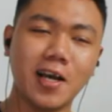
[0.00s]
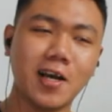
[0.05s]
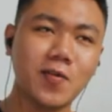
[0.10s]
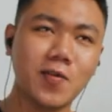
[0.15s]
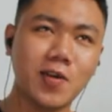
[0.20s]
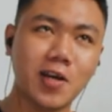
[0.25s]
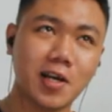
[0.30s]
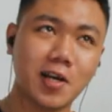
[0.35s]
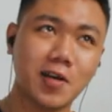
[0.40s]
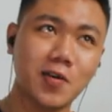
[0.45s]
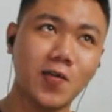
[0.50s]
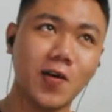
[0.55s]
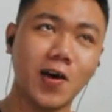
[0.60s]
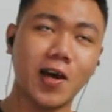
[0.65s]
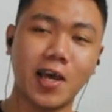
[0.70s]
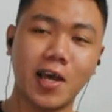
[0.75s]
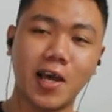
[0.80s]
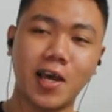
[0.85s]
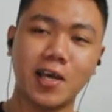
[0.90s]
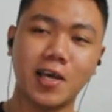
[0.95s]
yang udah
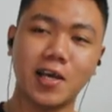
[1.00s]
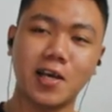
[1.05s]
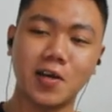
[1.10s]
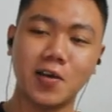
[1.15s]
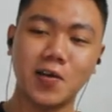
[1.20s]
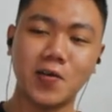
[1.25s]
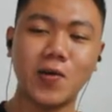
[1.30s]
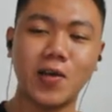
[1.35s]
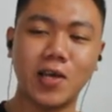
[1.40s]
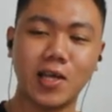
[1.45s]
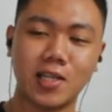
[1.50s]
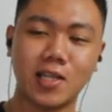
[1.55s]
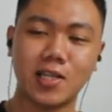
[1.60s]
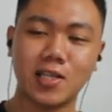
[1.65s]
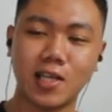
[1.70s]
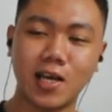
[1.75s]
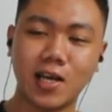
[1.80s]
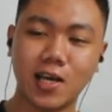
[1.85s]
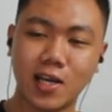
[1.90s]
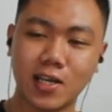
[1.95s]
kedua ya, yang kedua ya
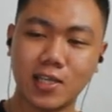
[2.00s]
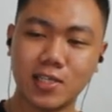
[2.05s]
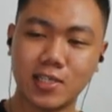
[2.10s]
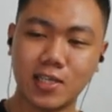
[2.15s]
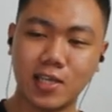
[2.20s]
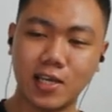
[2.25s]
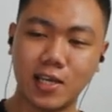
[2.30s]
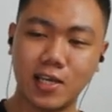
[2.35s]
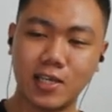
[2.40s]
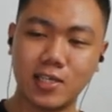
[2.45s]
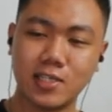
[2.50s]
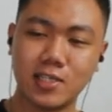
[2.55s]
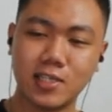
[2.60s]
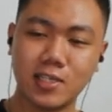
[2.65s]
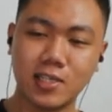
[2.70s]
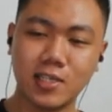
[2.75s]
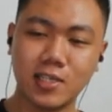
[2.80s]
tentang Chris ya guys